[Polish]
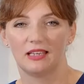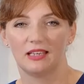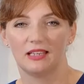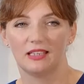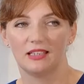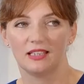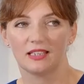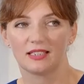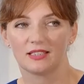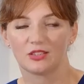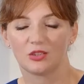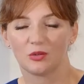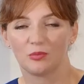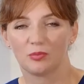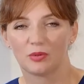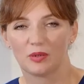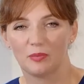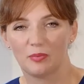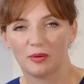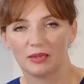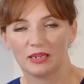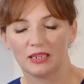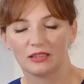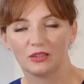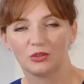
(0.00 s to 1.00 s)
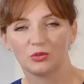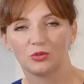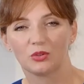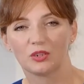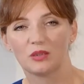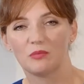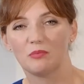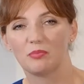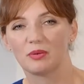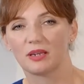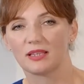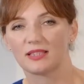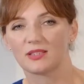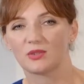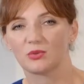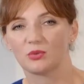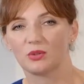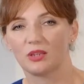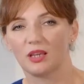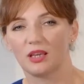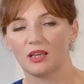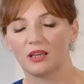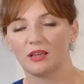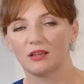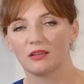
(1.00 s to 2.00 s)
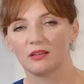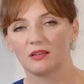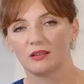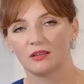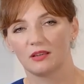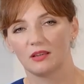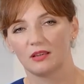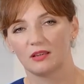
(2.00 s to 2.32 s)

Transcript: Jest to preparat, którym pracuję